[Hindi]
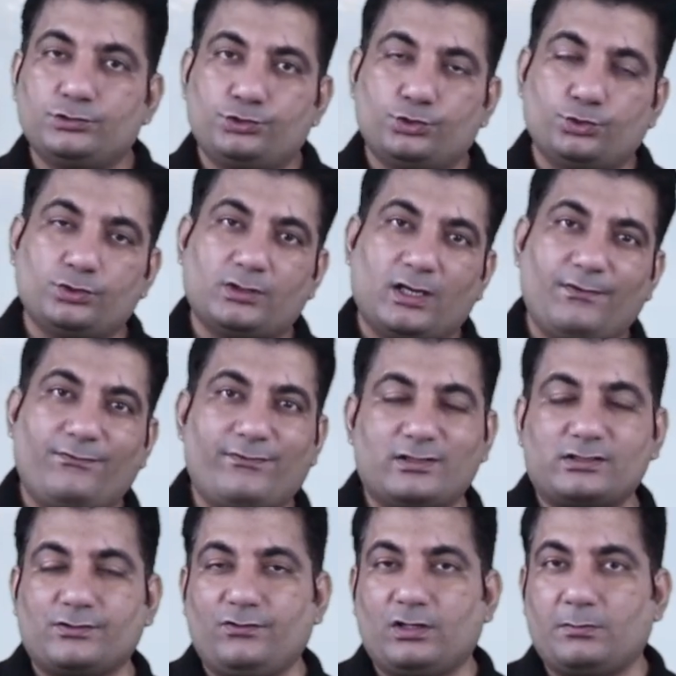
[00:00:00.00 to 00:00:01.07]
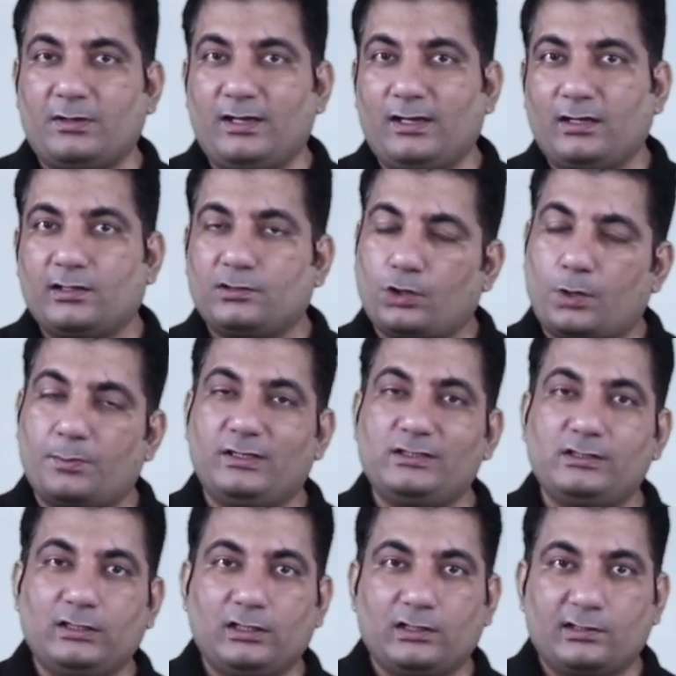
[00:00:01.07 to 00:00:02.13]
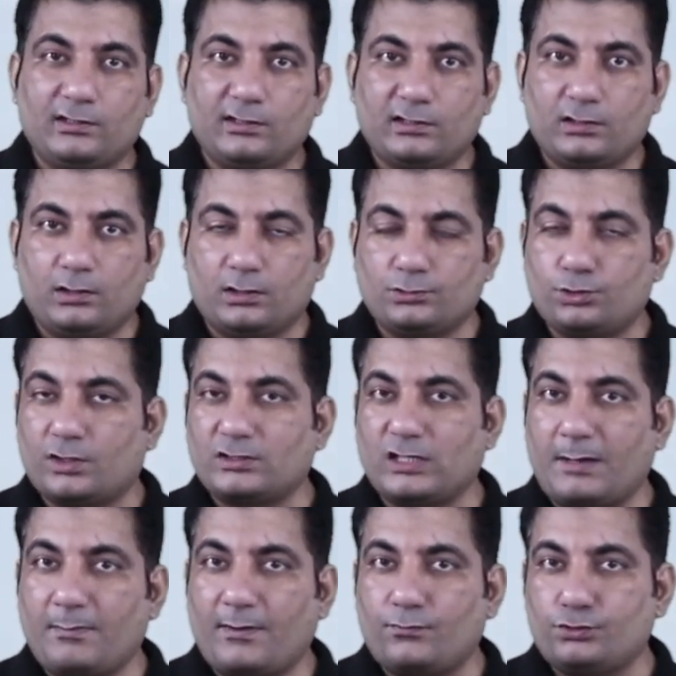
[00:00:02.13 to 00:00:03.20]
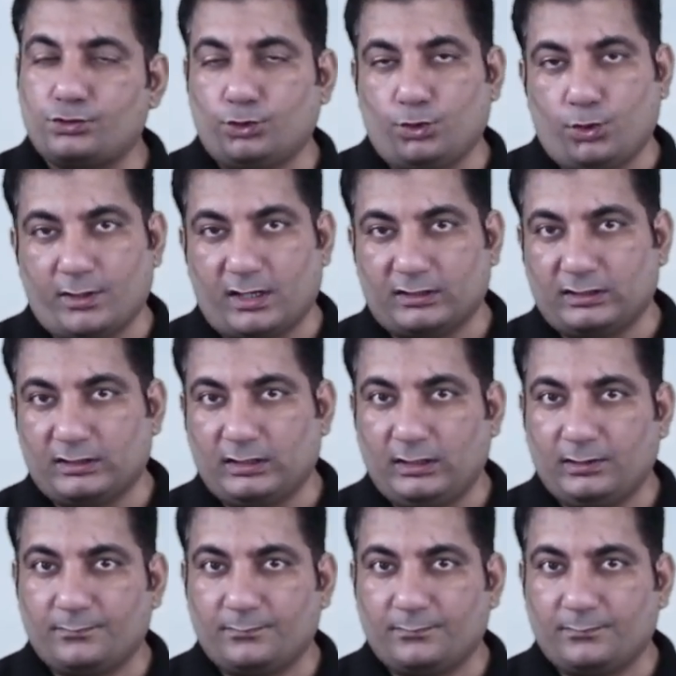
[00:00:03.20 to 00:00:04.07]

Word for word: जून के फर्स्ट वीक में नॉर्मली जो एग्ज़ाम है वो शुरू हो जाते थे